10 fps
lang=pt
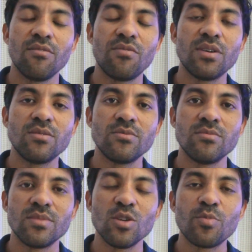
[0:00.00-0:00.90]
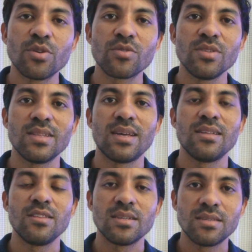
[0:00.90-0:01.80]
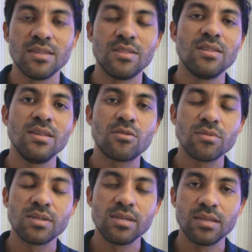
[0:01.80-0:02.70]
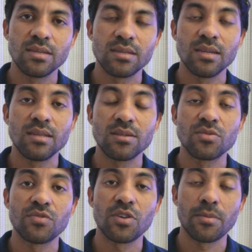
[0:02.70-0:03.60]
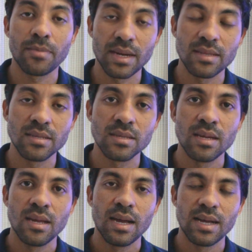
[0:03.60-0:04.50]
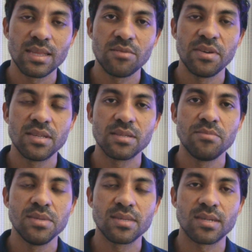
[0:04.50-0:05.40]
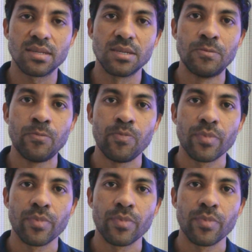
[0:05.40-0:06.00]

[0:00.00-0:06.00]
vão ter oportunidade de assistir e com certeza serem transformadas através dessa ministração.